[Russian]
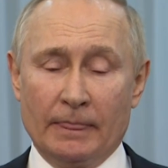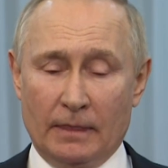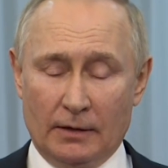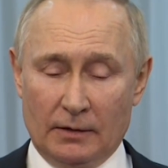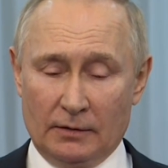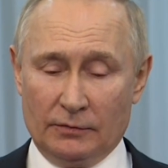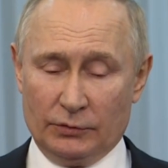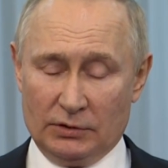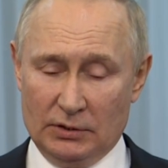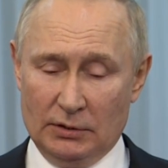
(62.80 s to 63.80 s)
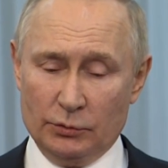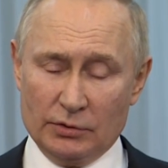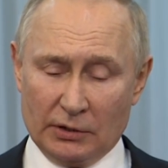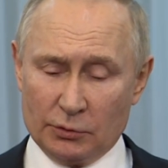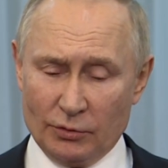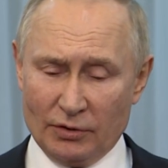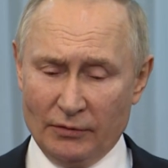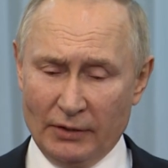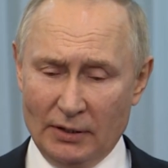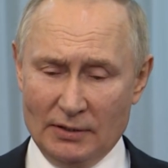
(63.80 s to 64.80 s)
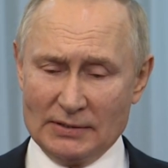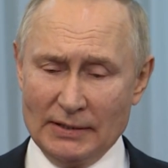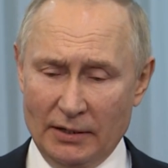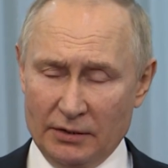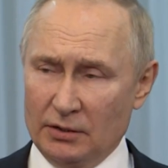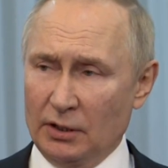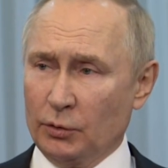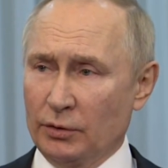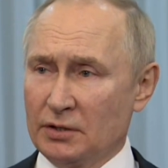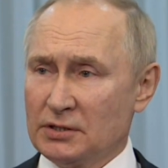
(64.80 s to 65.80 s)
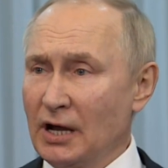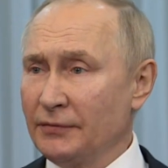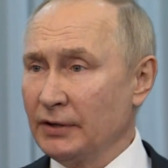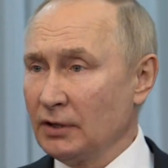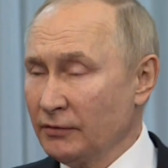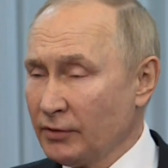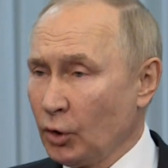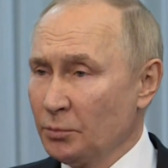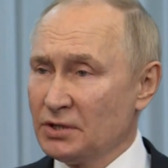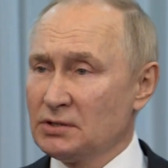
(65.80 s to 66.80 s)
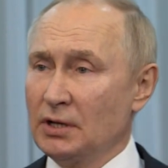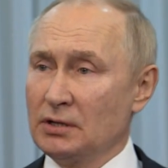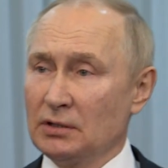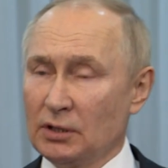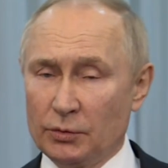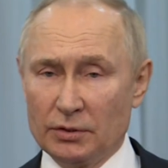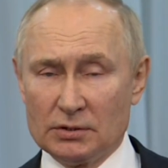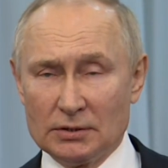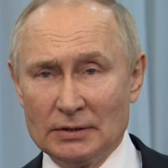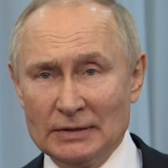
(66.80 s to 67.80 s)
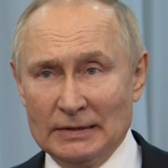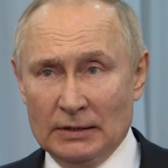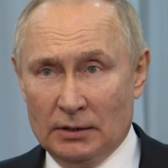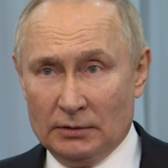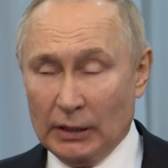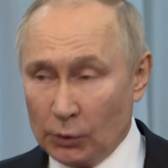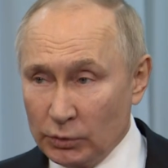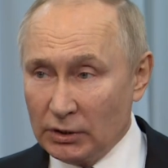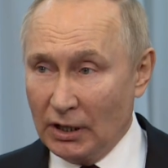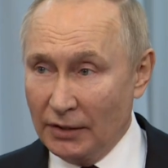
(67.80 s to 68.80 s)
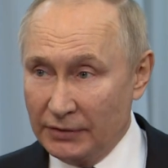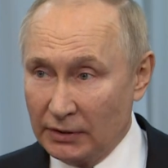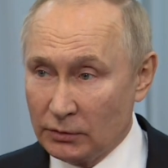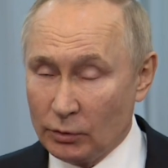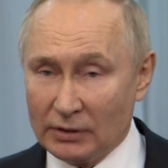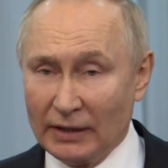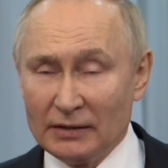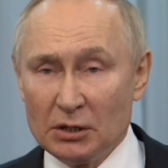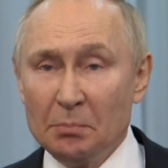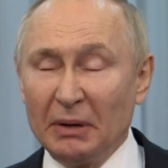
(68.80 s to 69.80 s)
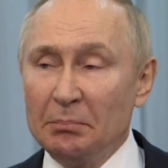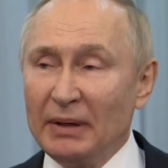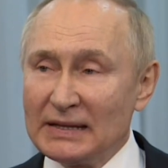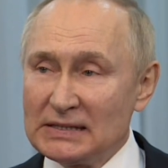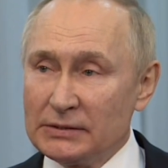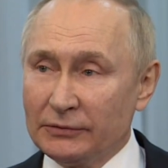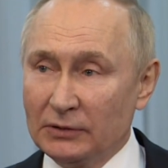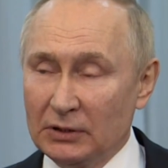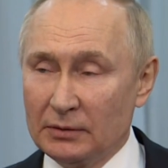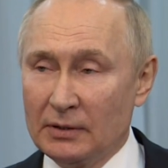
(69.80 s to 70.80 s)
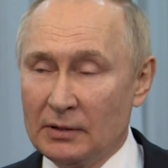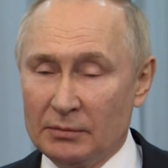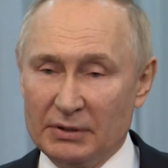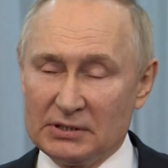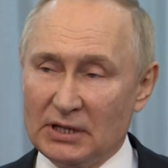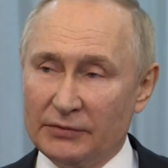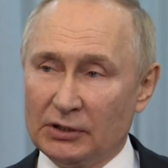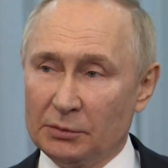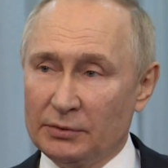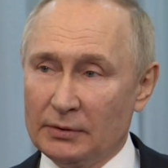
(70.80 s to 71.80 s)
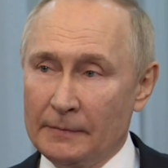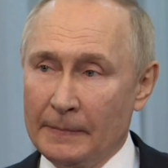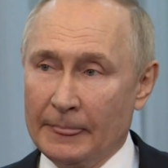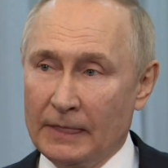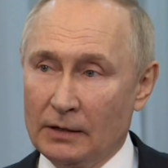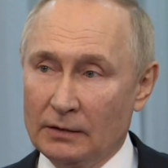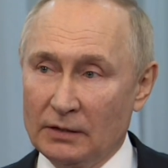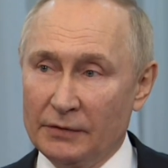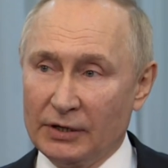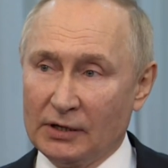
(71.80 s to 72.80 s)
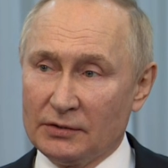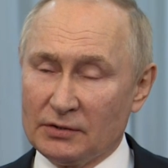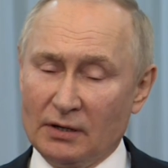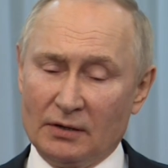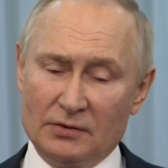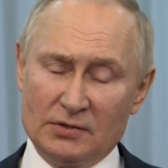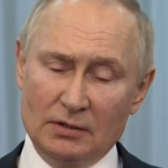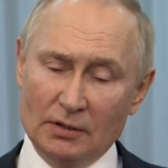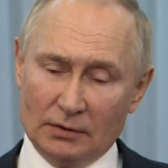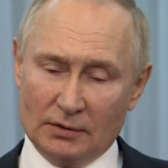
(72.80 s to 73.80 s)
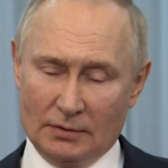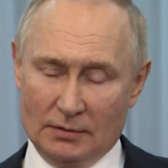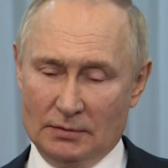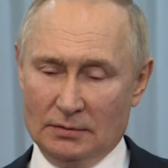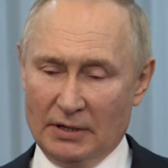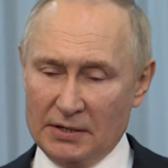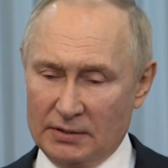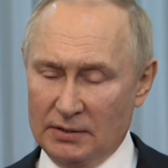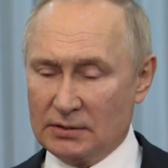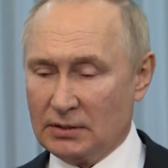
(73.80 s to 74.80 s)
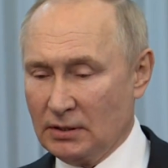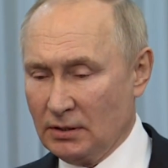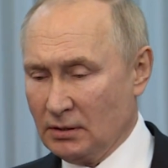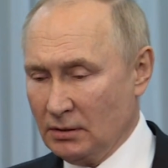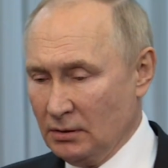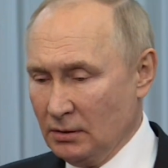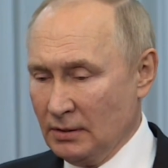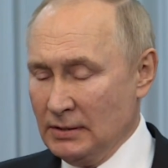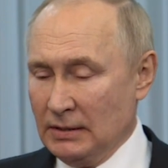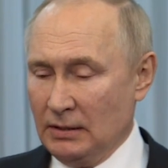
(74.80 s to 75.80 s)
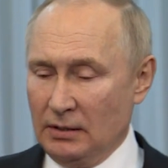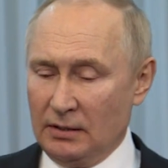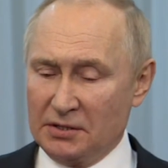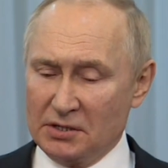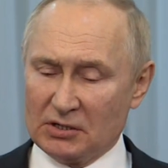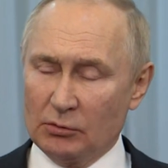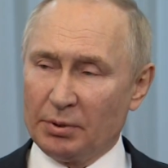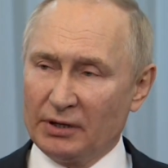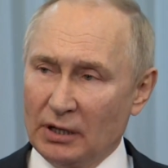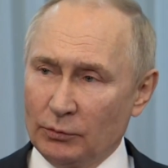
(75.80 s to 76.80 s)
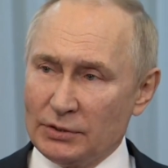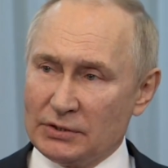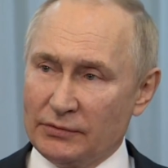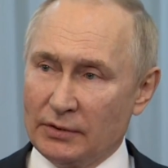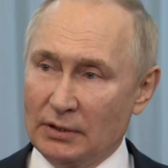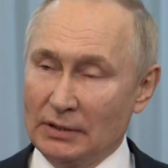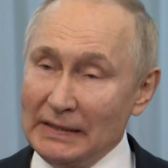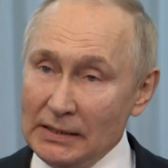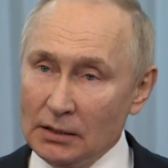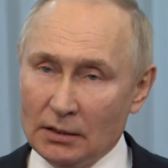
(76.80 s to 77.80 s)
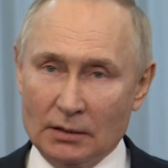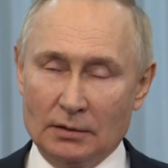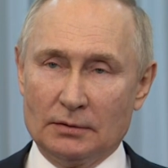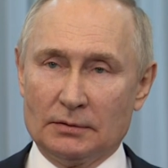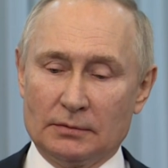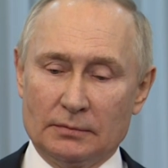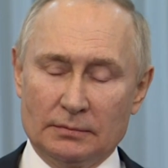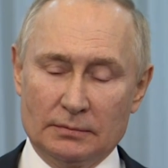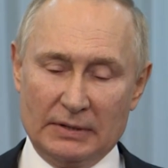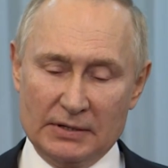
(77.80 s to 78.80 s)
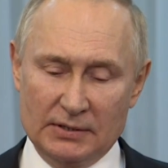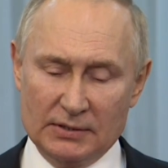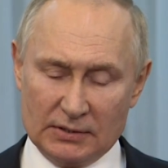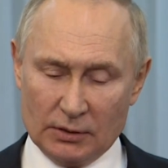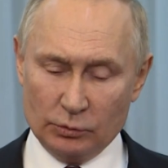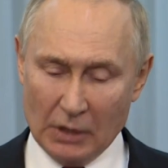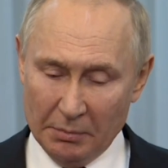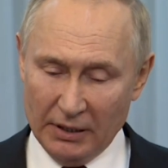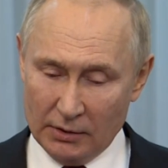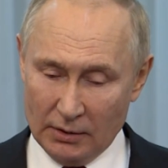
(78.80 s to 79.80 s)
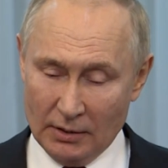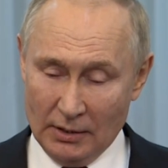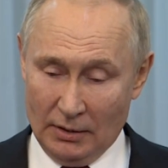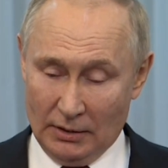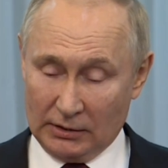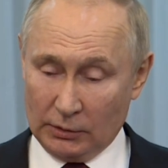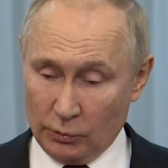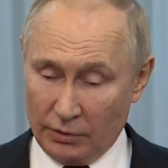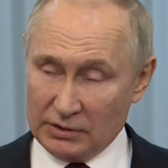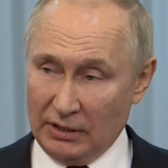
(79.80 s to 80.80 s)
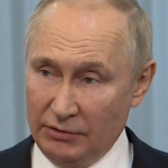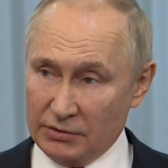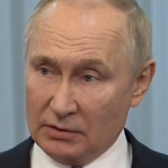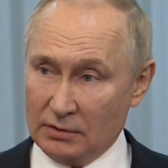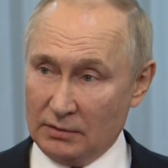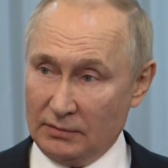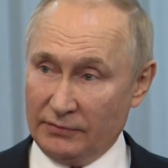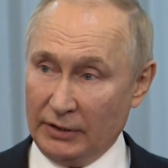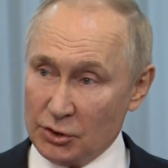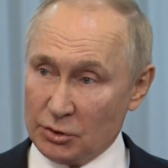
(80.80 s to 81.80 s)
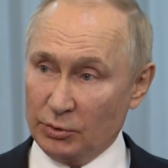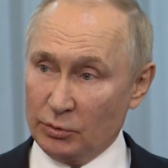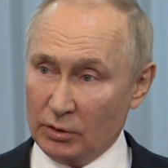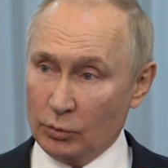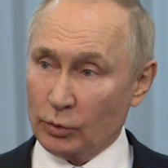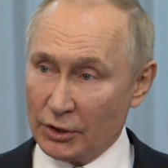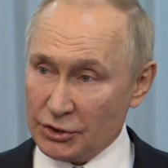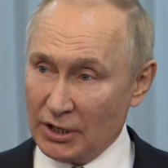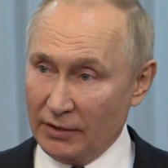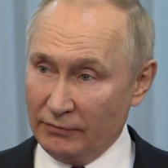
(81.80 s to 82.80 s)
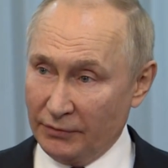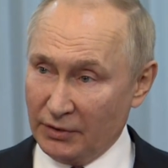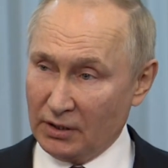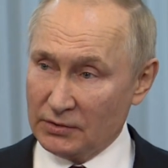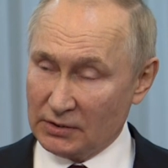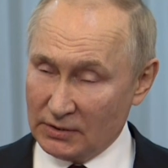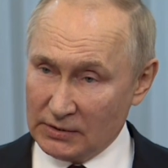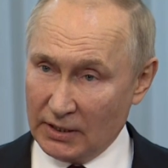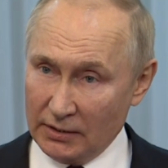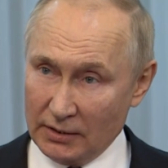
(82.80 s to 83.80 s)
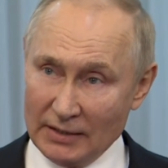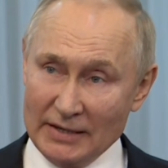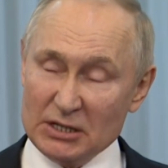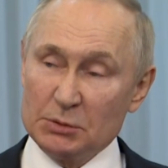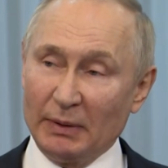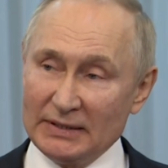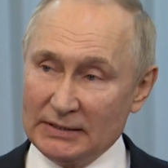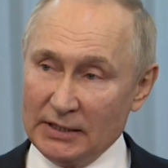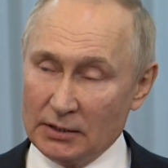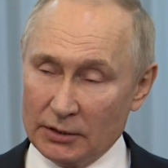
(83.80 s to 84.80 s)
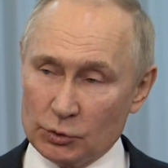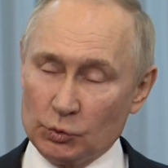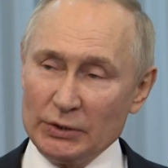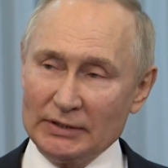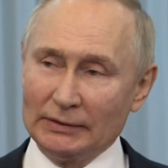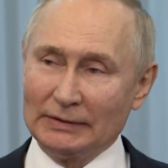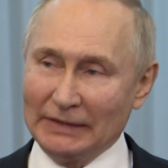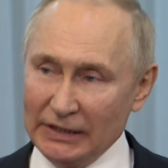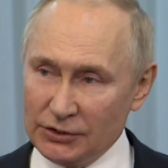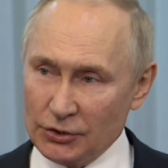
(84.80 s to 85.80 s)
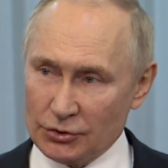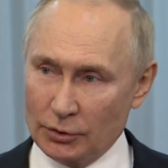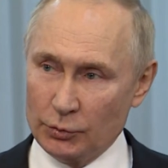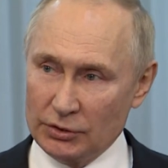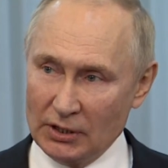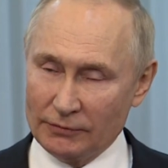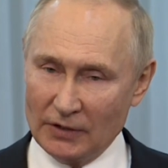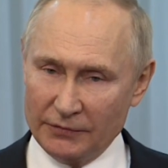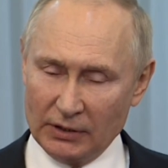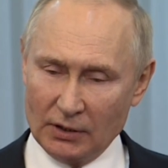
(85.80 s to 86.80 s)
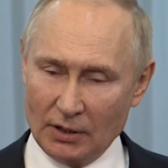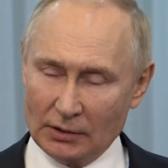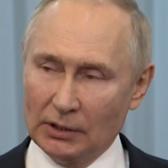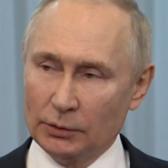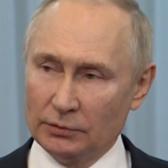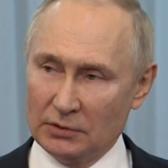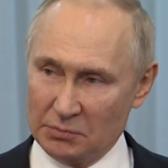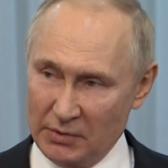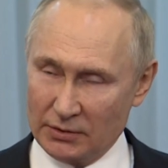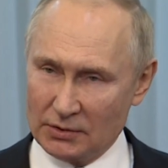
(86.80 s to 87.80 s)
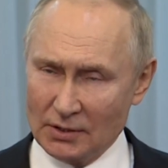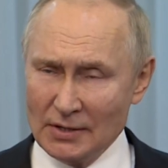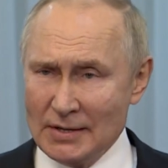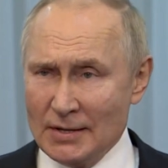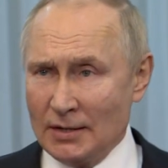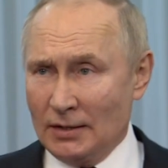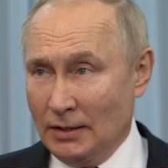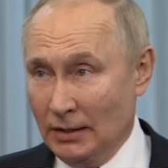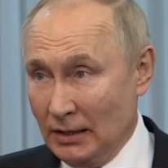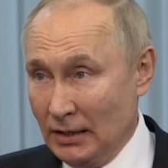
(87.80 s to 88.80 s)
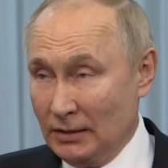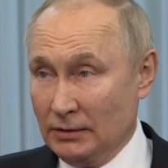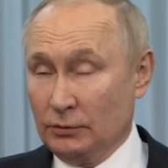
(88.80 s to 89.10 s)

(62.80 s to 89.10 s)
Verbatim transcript: э, вот те люди, о которых вы говорили, знали, где находится Африка и в каком состоянии находятся народы Африки, тогда не препятствовали поставке бы на, на африканский континент э, российских э, Э, российского продовольствия и э, российских удобрений, от которых зависит в конечном итоге урожаи в африканских странах и спасение сотен тысяч людей в Африке от голодной смерти. А,